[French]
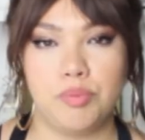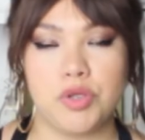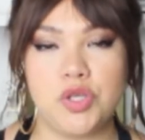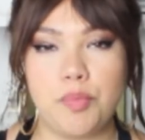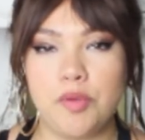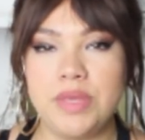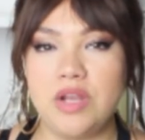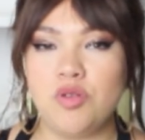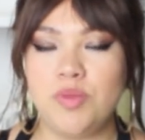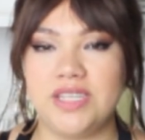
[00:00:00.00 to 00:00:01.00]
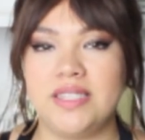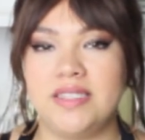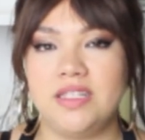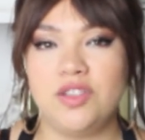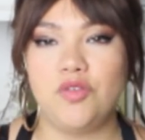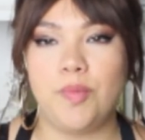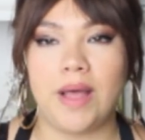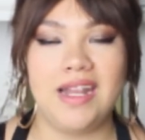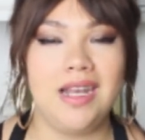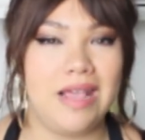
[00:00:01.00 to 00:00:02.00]
Pour ce premier look, moi j'ai décidé de vous
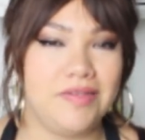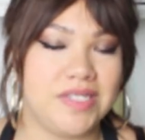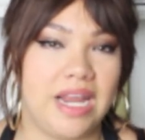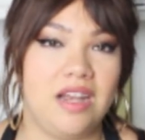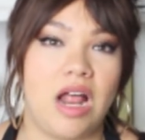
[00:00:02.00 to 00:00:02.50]
parler lifestyle.